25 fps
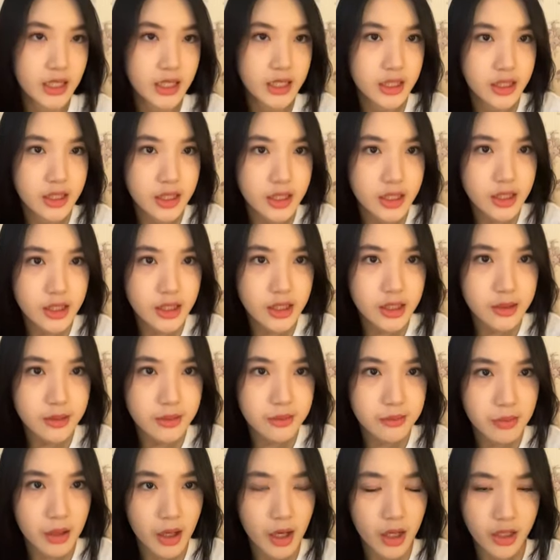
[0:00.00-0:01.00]
ini
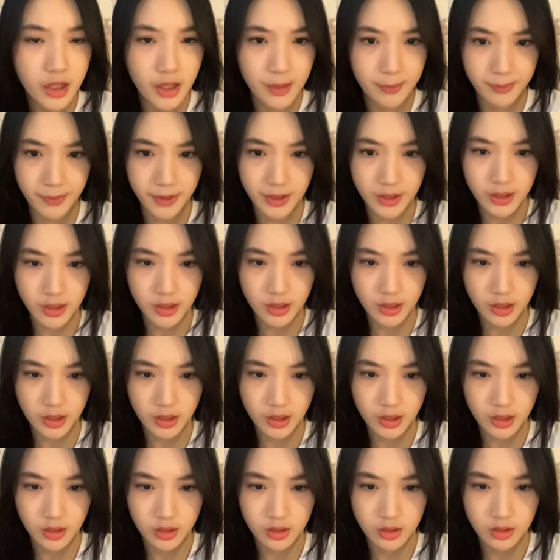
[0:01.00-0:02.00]
makan apa
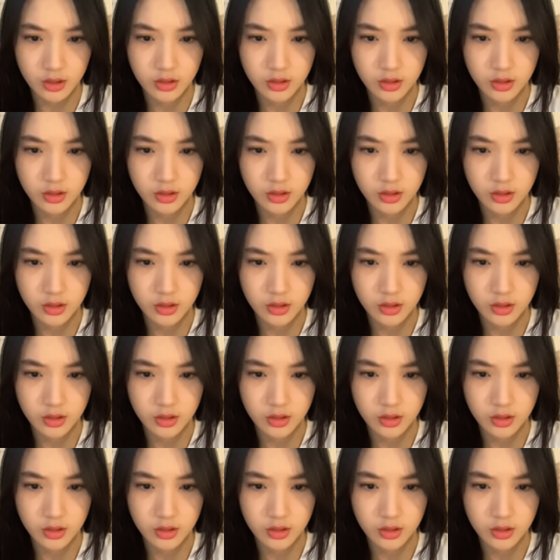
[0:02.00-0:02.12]
enaknya ya